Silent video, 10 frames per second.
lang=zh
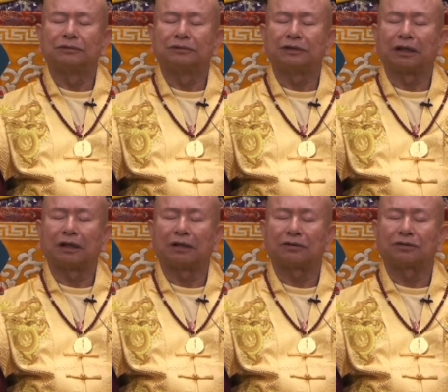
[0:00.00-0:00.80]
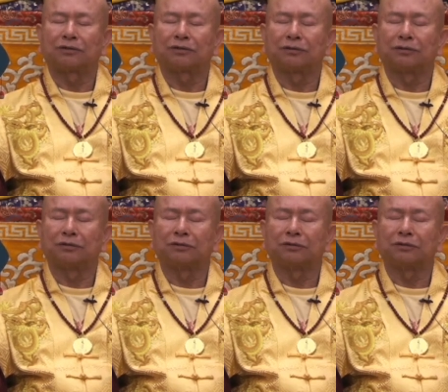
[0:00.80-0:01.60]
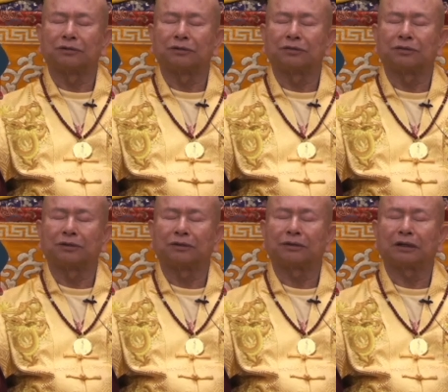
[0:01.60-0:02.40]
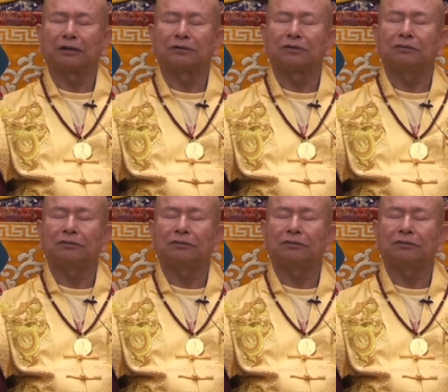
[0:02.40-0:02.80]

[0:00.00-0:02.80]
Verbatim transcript: 加持一会大众，